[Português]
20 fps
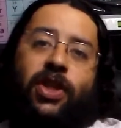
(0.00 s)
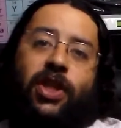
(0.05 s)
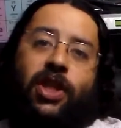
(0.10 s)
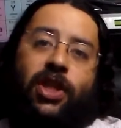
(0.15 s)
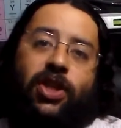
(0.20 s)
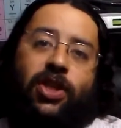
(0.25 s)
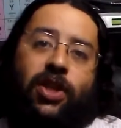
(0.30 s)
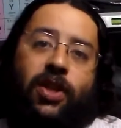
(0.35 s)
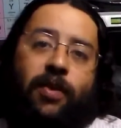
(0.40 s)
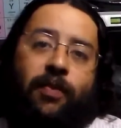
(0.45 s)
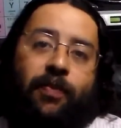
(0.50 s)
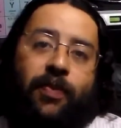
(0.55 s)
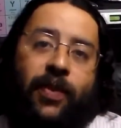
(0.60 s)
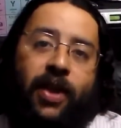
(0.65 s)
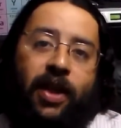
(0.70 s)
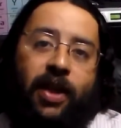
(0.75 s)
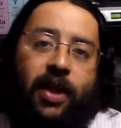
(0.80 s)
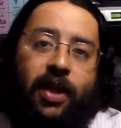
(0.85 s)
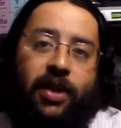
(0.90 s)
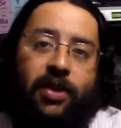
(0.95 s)
o seguinte,
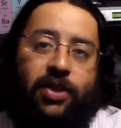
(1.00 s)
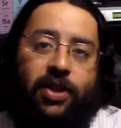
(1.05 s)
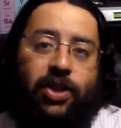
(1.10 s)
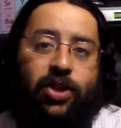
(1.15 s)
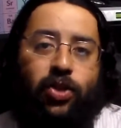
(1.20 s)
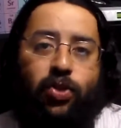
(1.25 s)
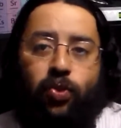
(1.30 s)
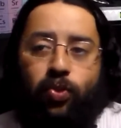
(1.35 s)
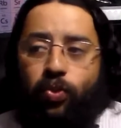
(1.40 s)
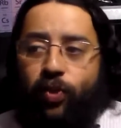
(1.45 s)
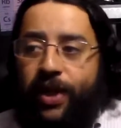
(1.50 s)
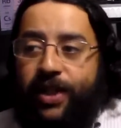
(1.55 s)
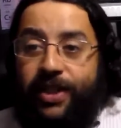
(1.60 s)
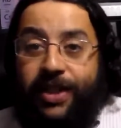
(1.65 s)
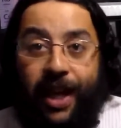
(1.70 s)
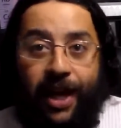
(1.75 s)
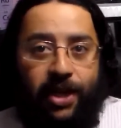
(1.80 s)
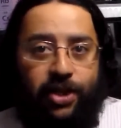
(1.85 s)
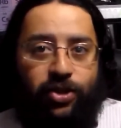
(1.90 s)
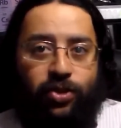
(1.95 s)
existe um
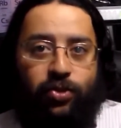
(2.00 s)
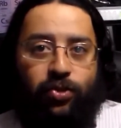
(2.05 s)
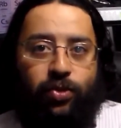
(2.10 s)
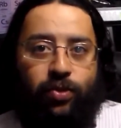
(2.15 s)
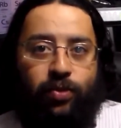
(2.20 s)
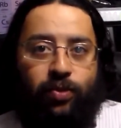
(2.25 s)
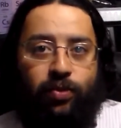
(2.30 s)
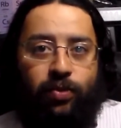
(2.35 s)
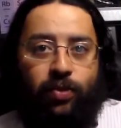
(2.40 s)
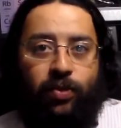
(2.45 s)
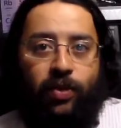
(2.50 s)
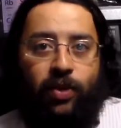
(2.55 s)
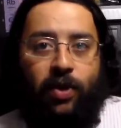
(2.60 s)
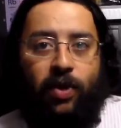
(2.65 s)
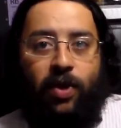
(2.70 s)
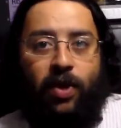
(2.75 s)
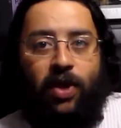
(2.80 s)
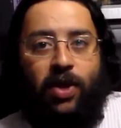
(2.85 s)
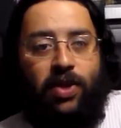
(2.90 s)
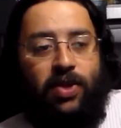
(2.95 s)
exército,
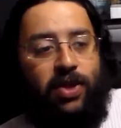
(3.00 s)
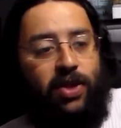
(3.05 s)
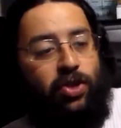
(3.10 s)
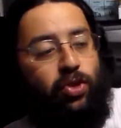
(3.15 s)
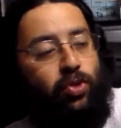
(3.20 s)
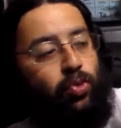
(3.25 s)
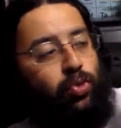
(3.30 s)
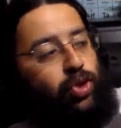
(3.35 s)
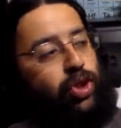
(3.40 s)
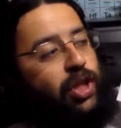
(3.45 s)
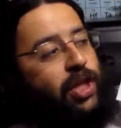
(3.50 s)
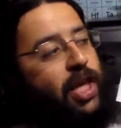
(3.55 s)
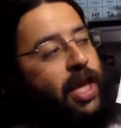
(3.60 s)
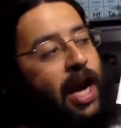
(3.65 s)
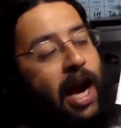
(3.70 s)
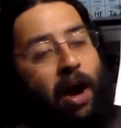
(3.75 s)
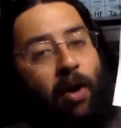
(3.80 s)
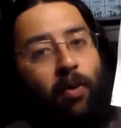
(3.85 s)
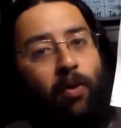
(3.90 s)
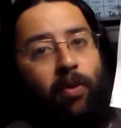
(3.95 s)
existe o
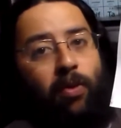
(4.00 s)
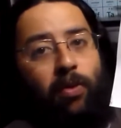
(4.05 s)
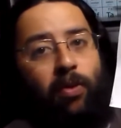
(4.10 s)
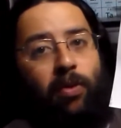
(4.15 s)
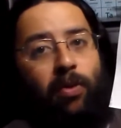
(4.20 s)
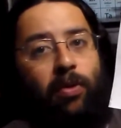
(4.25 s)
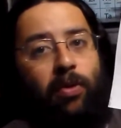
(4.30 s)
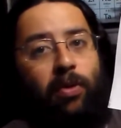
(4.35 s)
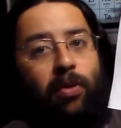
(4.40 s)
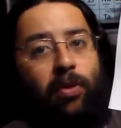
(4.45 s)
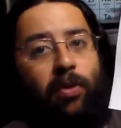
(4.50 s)
general,